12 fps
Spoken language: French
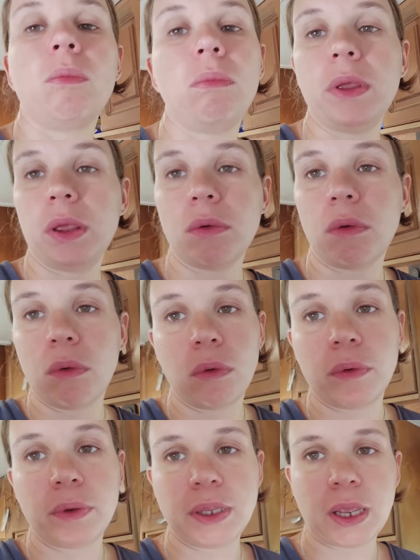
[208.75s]
Mais
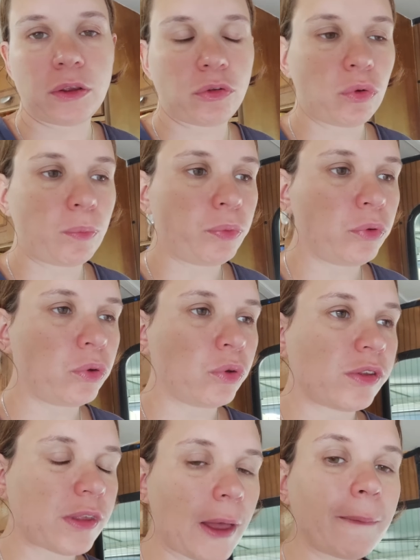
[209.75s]
il reste plus que
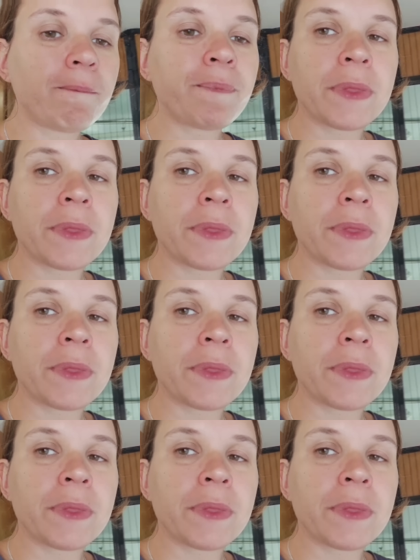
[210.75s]
ça.